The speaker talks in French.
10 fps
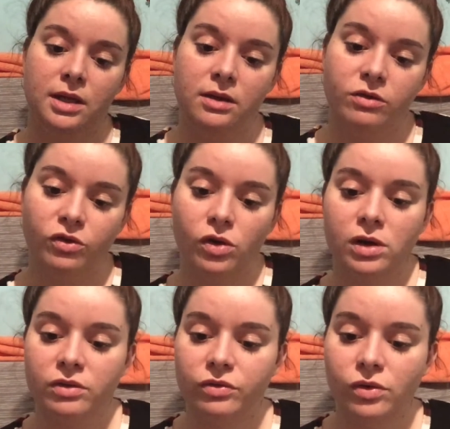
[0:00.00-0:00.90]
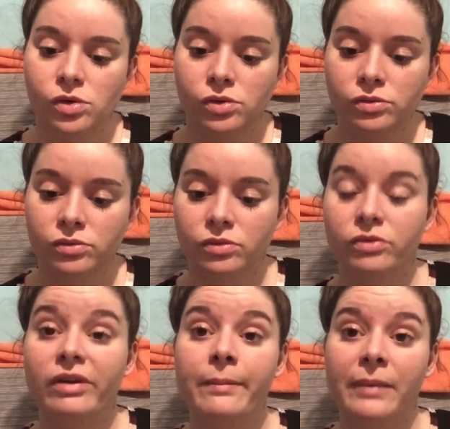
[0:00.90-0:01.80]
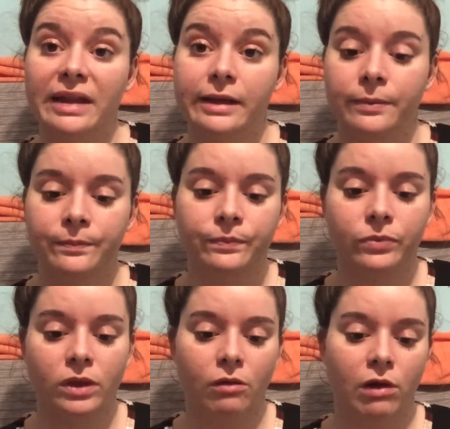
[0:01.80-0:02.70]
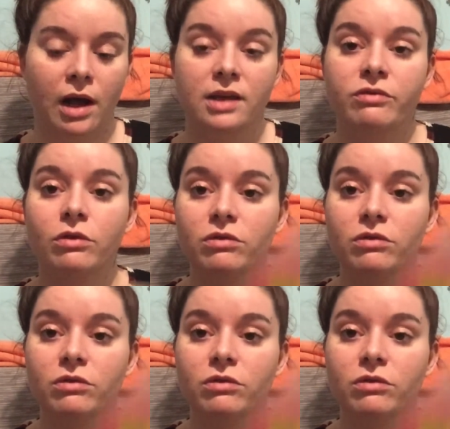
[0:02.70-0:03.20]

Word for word: Ils font, ils font 20 mètres. Voilà, ils font